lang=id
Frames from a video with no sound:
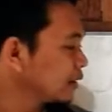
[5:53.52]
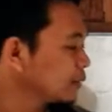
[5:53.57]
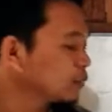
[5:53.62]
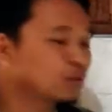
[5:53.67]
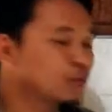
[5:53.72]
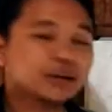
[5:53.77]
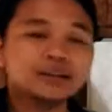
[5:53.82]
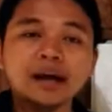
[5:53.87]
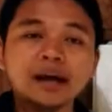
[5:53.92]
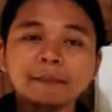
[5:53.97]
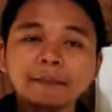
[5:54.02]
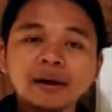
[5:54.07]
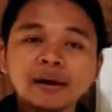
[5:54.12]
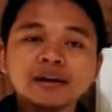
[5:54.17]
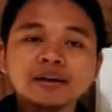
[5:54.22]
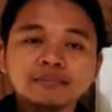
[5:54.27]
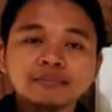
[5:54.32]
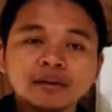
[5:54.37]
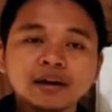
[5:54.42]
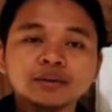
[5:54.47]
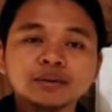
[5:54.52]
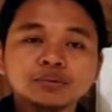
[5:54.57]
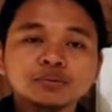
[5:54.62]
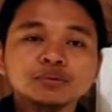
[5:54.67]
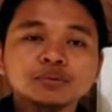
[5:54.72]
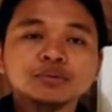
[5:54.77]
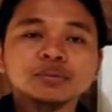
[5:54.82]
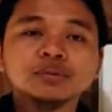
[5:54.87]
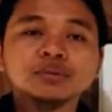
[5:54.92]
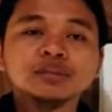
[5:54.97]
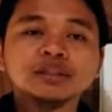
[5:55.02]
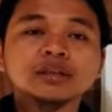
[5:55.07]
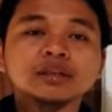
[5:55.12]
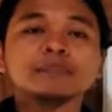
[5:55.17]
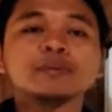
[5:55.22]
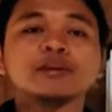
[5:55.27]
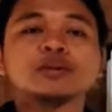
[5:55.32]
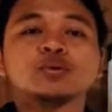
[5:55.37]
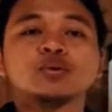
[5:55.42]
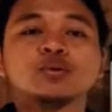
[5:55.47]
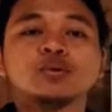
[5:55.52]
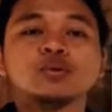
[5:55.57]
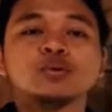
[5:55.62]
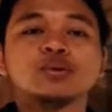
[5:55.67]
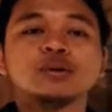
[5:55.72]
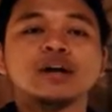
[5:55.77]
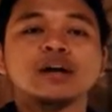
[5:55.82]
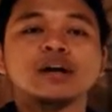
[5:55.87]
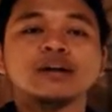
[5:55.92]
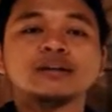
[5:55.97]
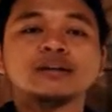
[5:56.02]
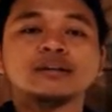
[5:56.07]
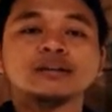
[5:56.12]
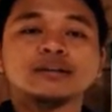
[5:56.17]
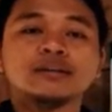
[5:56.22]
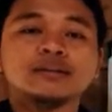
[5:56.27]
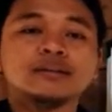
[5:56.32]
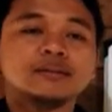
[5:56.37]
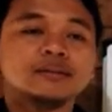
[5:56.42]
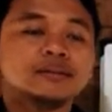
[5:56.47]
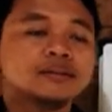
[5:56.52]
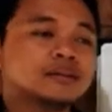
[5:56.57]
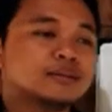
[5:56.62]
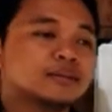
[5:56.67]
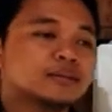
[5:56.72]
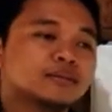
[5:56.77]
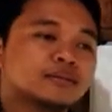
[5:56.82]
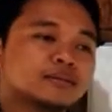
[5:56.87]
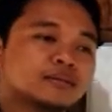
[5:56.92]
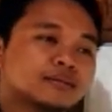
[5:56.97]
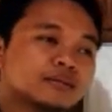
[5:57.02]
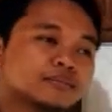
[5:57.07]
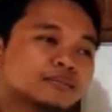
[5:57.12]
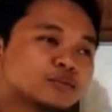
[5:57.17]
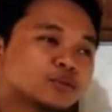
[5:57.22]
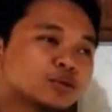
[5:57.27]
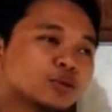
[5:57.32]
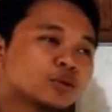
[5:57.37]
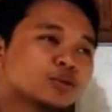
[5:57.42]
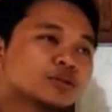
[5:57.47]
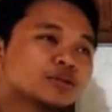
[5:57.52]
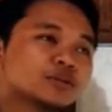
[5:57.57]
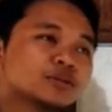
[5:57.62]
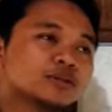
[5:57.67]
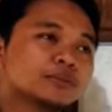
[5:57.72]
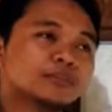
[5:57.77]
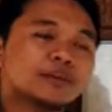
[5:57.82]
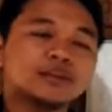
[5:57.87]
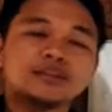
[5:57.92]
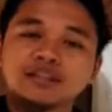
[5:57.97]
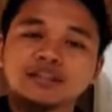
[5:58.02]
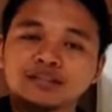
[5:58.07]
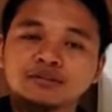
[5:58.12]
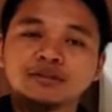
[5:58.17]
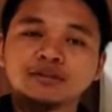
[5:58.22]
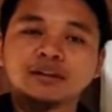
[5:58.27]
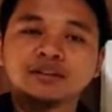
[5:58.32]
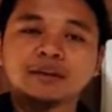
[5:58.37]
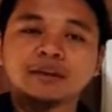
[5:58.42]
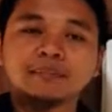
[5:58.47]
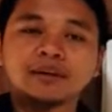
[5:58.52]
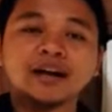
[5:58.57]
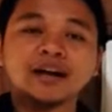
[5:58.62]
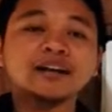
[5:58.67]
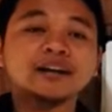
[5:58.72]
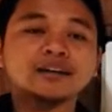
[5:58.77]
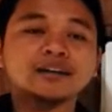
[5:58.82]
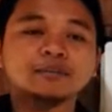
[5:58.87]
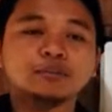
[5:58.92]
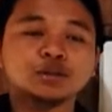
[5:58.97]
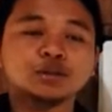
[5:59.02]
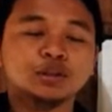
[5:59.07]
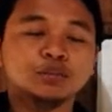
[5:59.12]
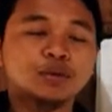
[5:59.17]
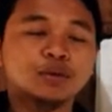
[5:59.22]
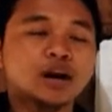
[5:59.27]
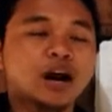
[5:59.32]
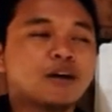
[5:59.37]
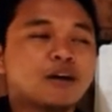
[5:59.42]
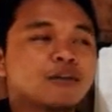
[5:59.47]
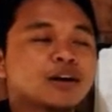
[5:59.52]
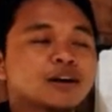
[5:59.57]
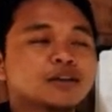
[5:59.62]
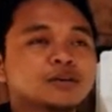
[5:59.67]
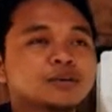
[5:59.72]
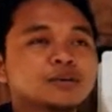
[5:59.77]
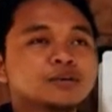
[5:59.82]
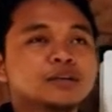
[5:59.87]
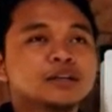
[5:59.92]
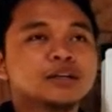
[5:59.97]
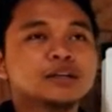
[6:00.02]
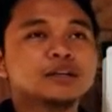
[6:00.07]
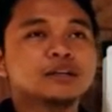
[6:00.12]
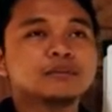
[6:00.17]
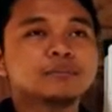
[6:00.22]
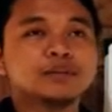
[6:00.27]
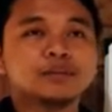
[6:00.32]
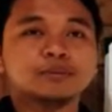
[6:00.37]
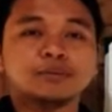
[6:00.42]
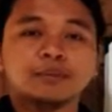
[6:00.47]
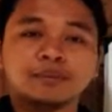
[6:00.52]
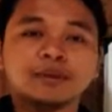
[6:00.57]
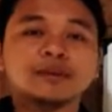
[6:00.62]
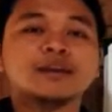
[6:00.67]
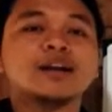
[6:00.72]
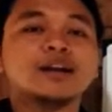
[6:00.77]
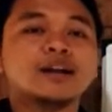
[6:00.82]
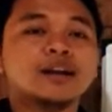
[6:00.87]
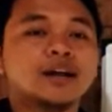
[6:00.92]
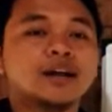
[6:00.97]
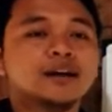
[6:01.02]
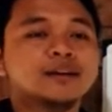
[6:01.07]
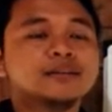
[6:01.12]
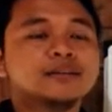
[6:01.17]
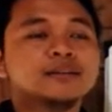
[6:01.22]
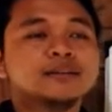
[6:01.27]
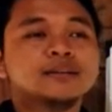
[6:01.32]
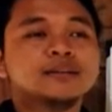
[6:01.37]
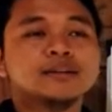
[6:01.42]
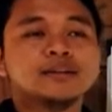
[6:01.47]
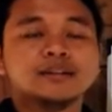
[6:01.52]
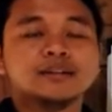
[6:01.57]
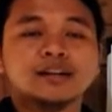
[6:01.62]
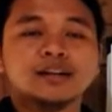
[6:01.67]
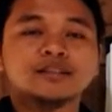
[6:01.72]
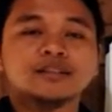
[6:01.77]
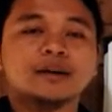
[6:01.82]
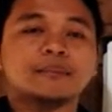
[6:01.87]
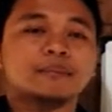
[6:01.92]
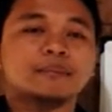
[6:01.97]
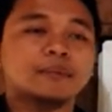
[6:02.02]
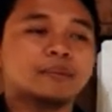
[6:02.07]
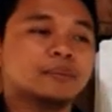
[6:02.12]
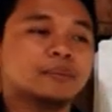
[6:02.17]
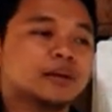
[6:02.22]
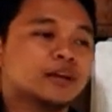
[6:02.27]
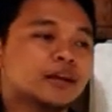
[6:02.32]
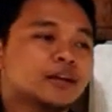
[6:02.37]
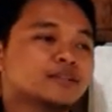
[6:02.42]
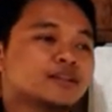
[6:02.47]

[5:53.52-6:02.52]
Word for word: buat apa hima itu dibentuk ya. dulu sempat saya sudah sampaikan ya di pertemuan awal dulu di pertemuan perdana lah ketika saya memberikan